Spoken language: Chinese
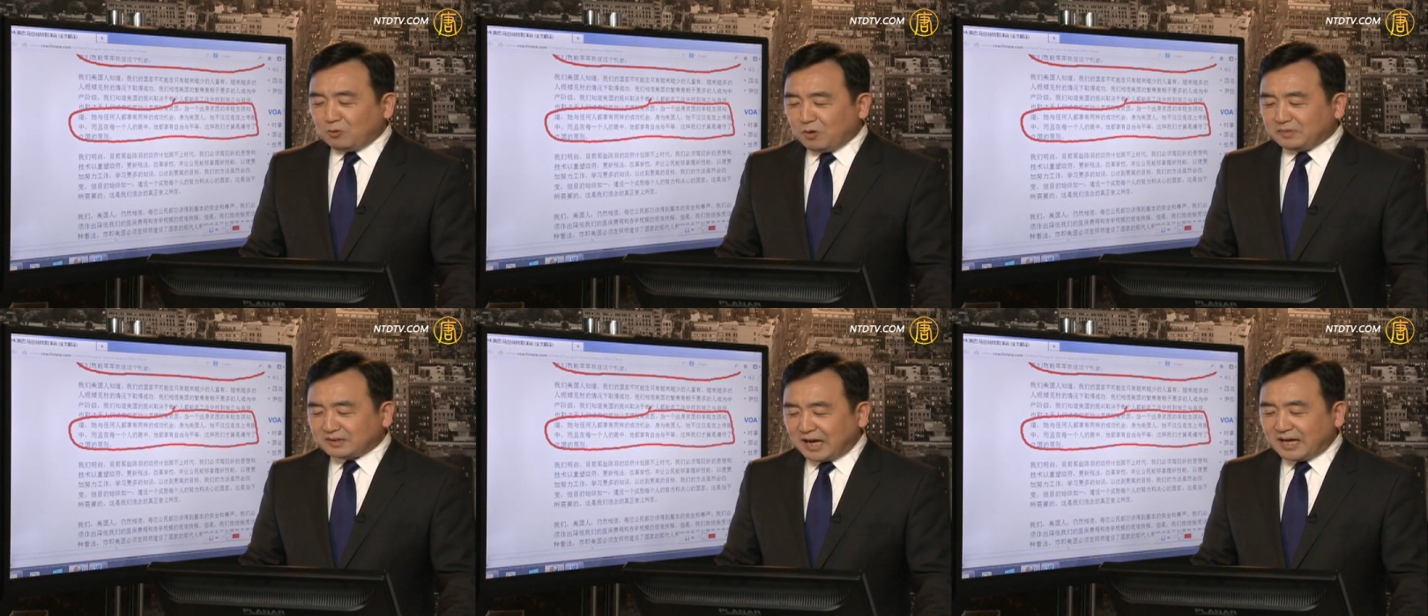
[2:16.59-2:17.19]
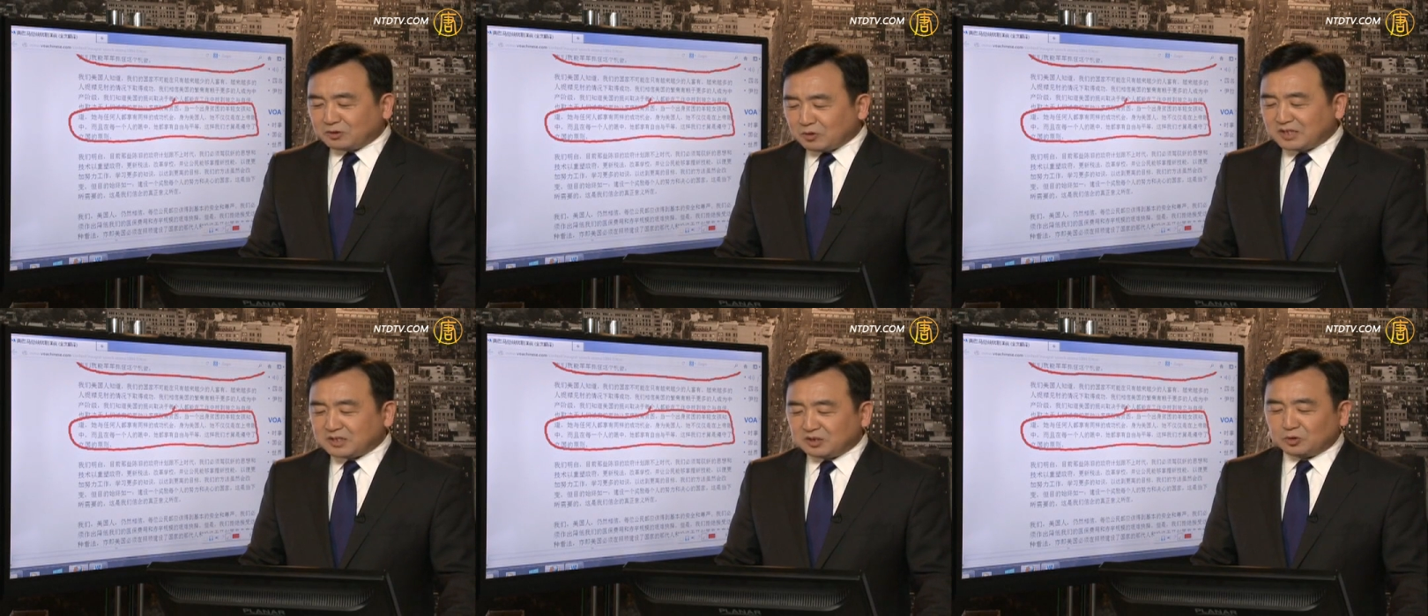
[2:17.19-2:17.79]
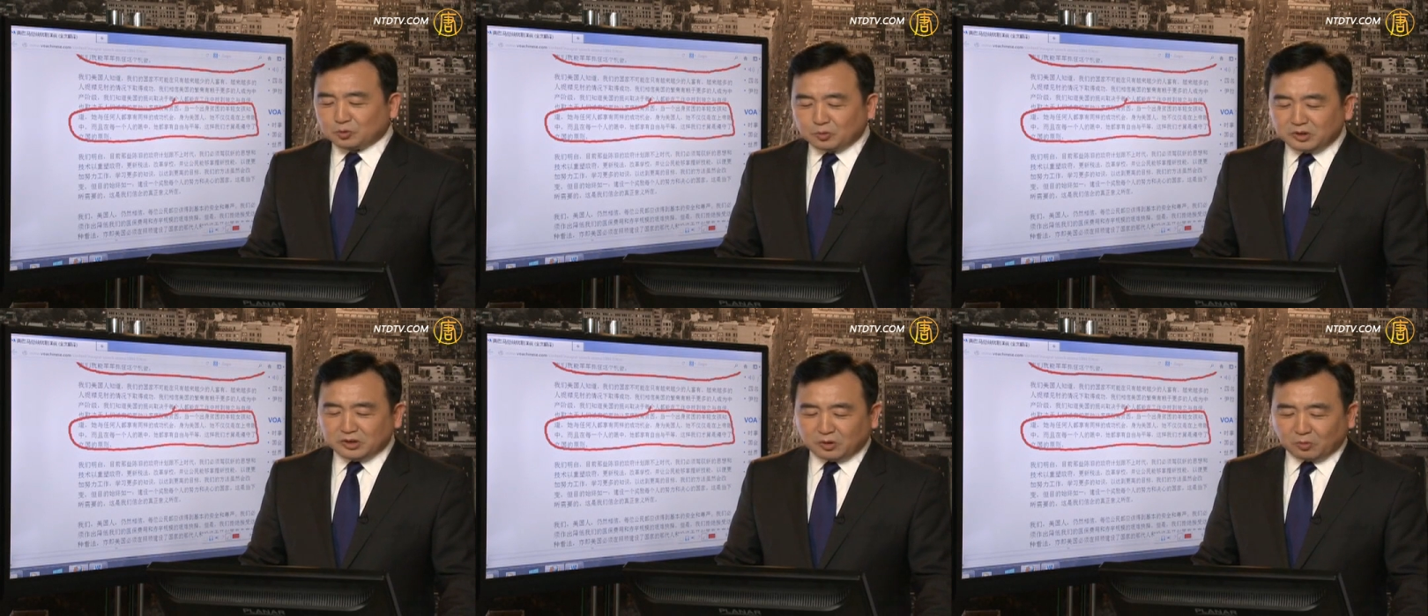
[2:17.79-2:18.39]
我们才算是
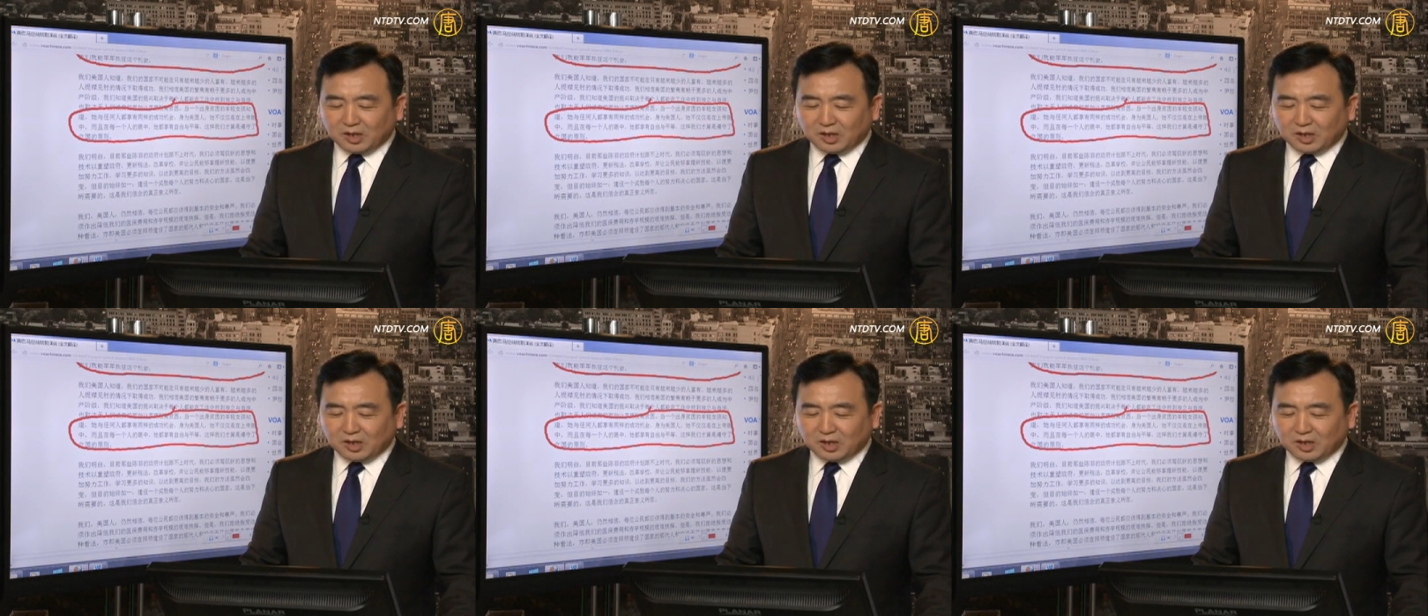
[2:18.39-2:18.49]
遵守